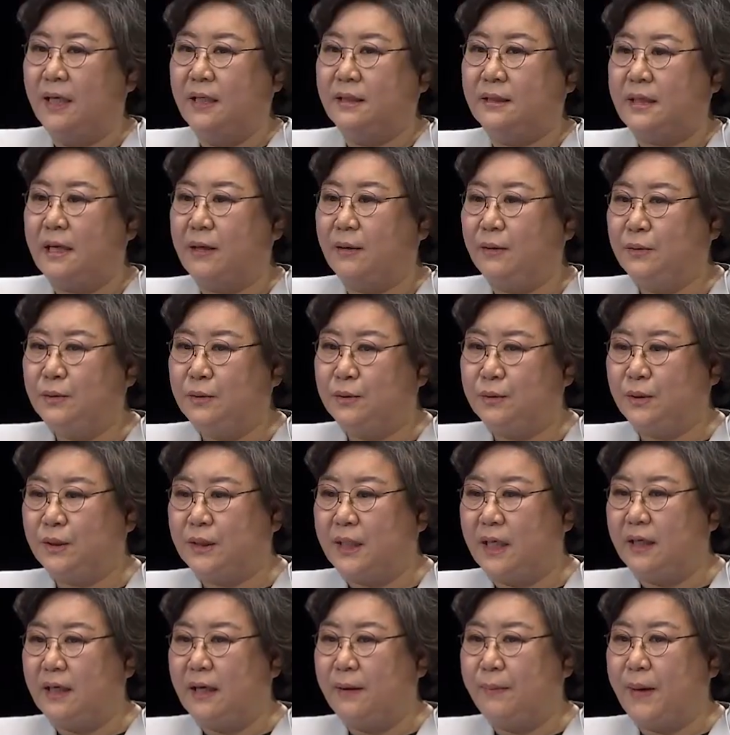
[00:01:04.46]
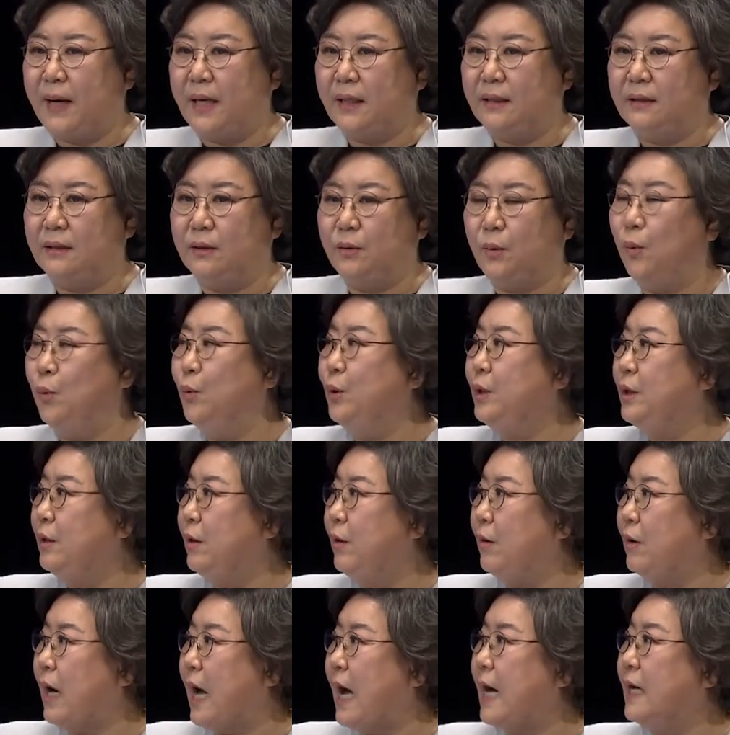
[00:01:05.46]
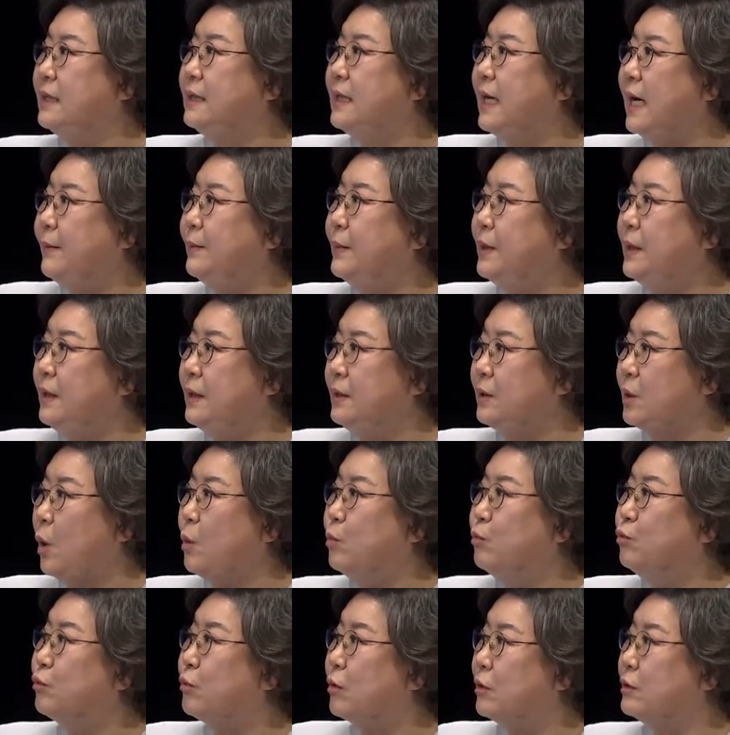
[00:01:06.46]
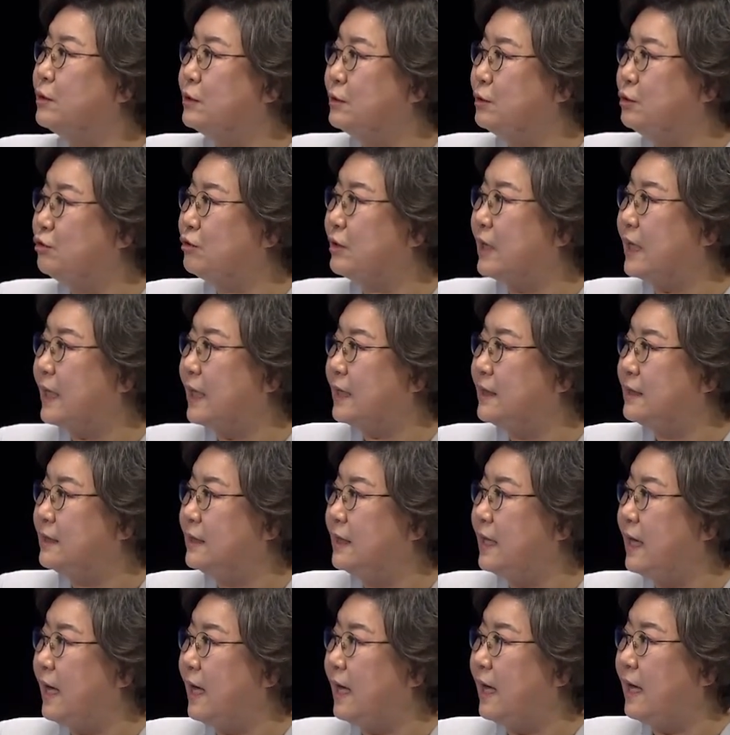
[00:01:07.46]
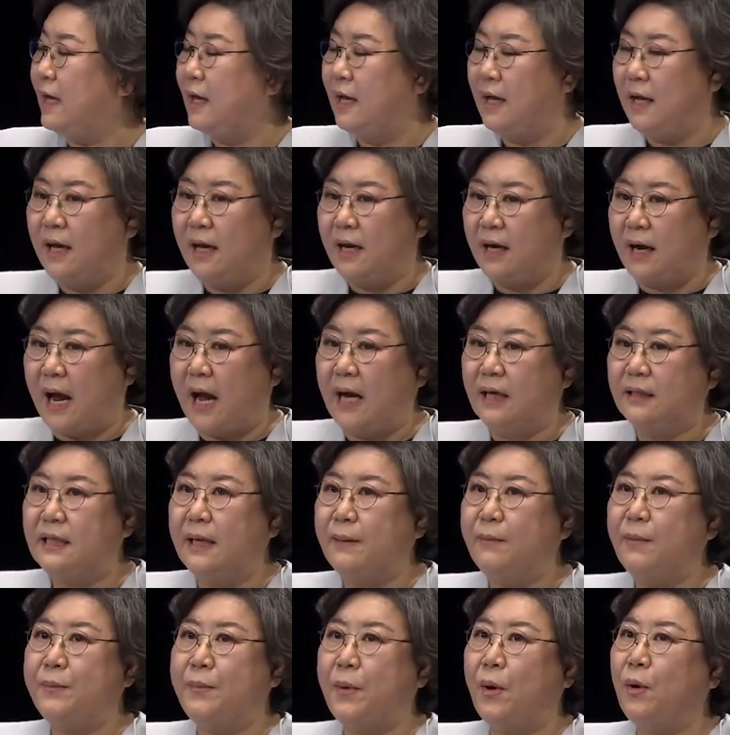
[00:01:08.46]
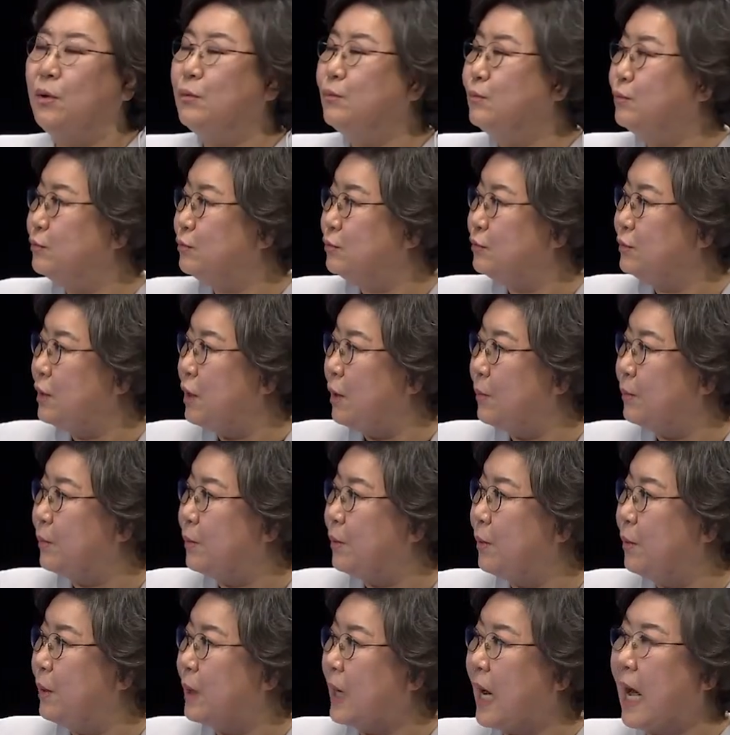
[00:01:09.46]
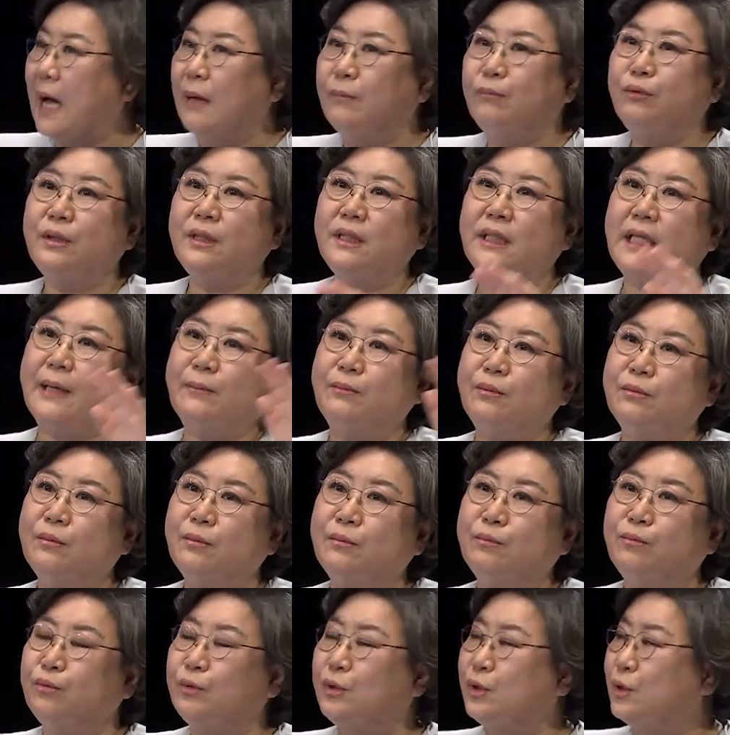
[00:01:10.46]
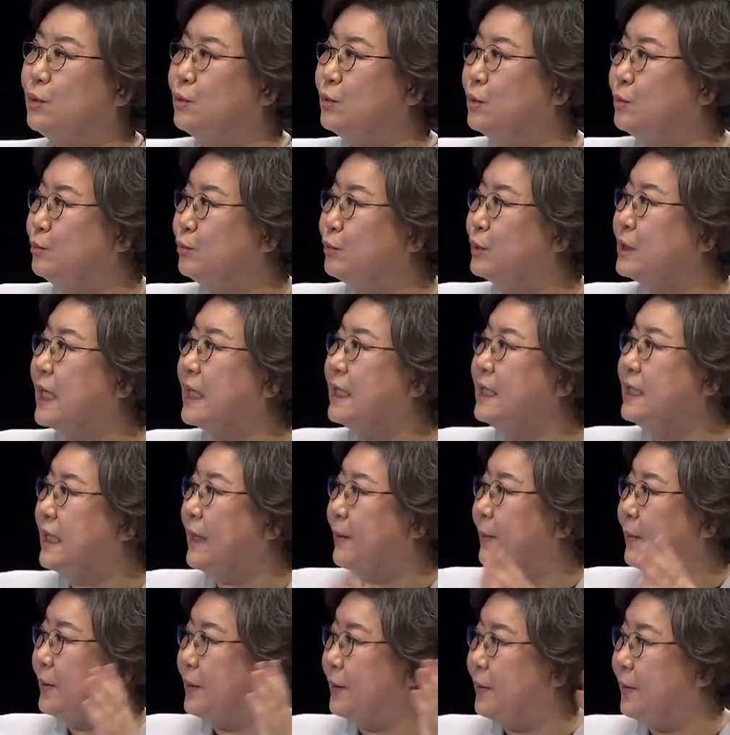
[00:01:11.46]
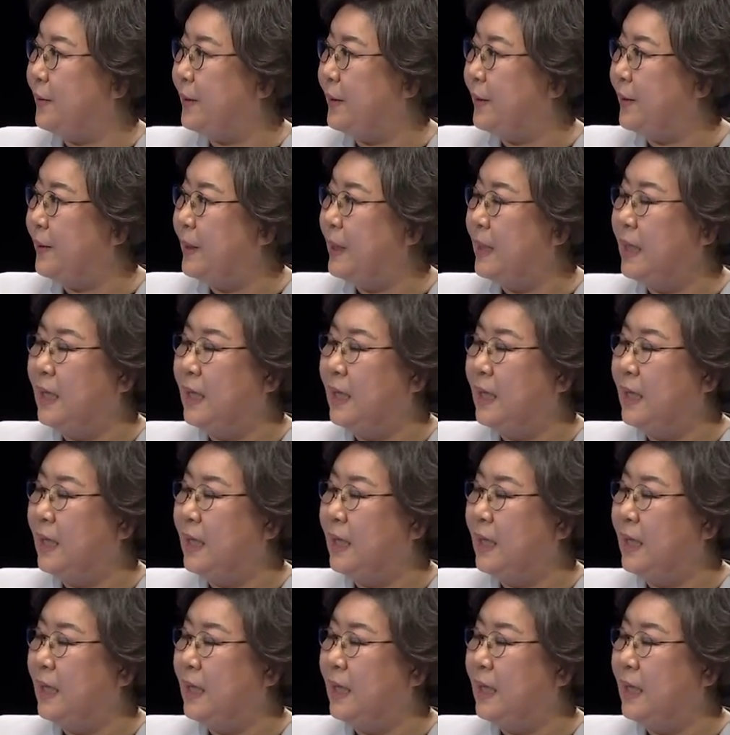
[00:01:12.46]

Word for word: 재건축 재개발을 오히려 강남을 더 묶었을 줄 알았는데 강남은 별로 묶은 게 없고 강북이 대부분 묶이고 무산이 돼버린 거예요.